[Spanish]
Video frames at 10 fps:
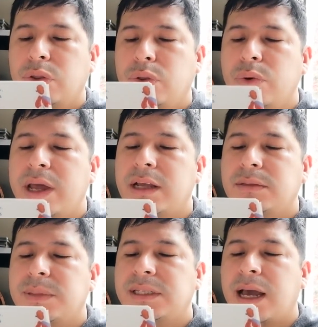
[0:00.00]
Tú
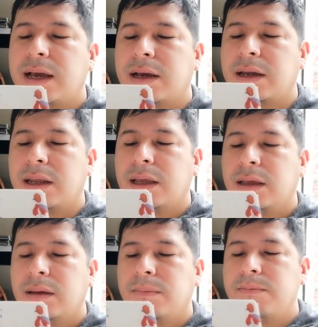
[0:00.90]
eres mi sangre,
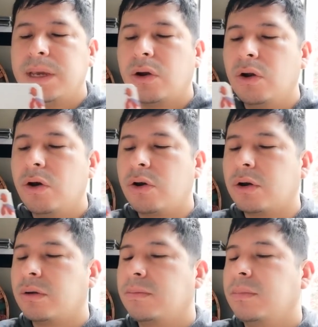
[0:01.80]
mi
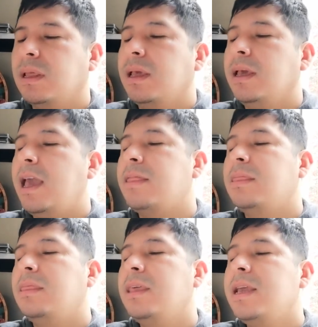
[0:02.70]
color,
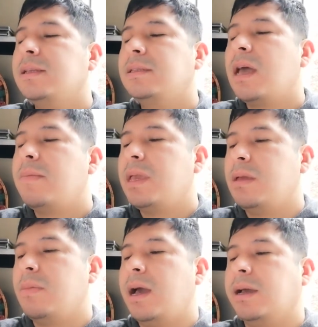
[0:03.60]
en ti está mi
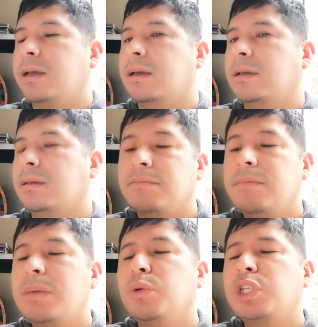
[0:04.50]
imagen.
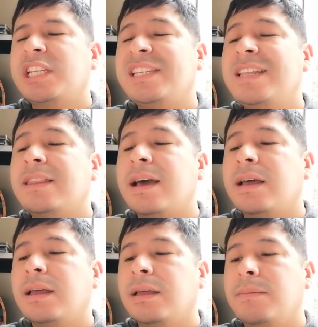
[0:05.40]
Mi muchachita,